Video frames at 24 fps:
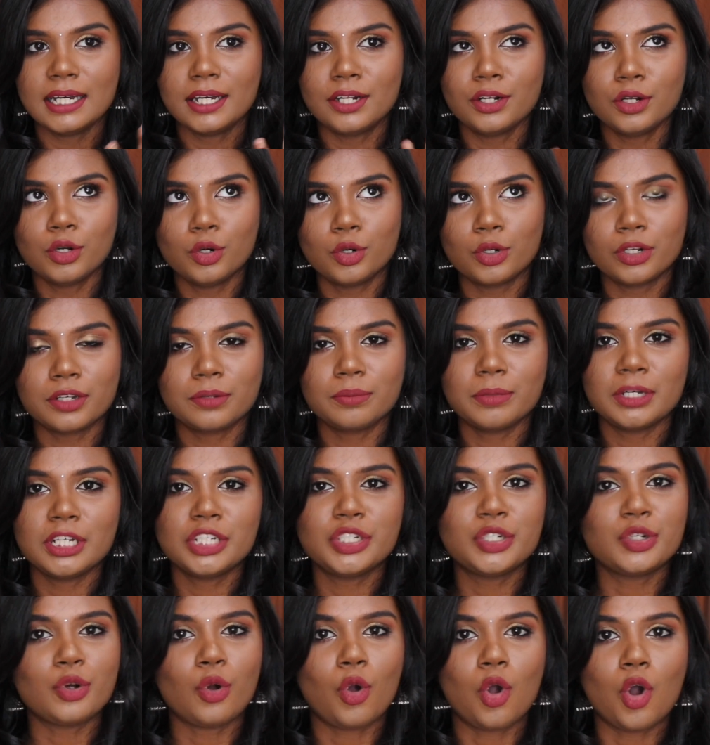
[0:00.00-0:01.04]
இன்னொரு
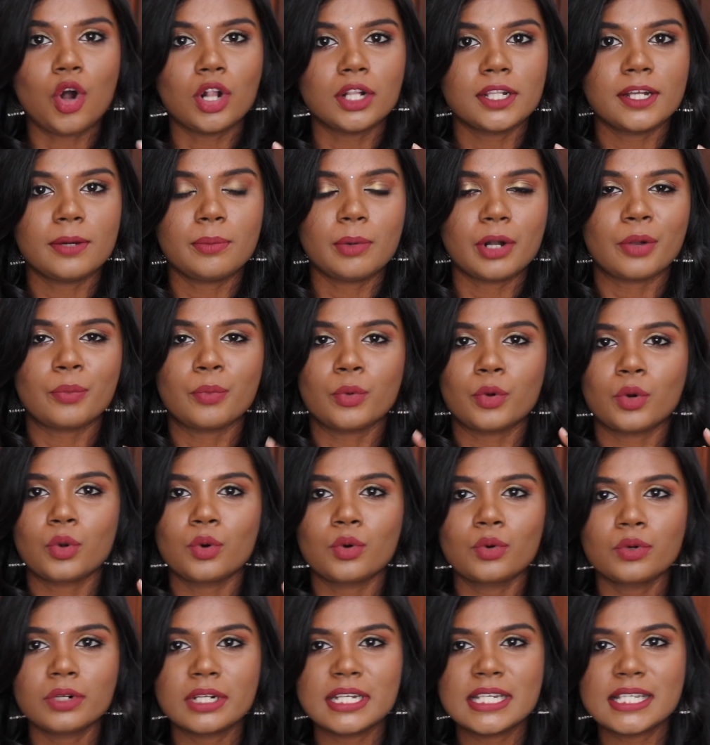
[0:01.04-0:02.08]
மீஷோ ஹால் தான் பார்க்க போறோம்